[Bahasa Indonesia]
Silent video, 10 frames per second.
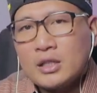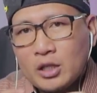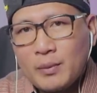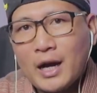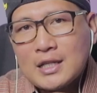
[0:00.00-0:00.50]

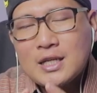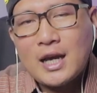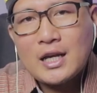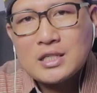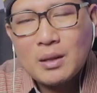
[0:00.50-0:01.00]
Terima kasih
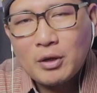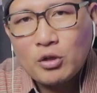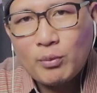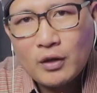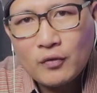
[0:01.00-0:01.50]
guys,
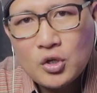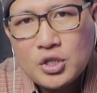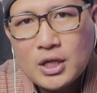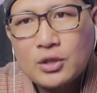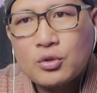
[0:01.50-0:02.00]
sampai jumpa di
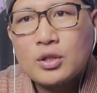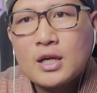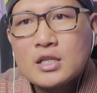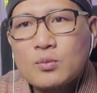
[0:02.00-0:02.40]
video selanjutnya.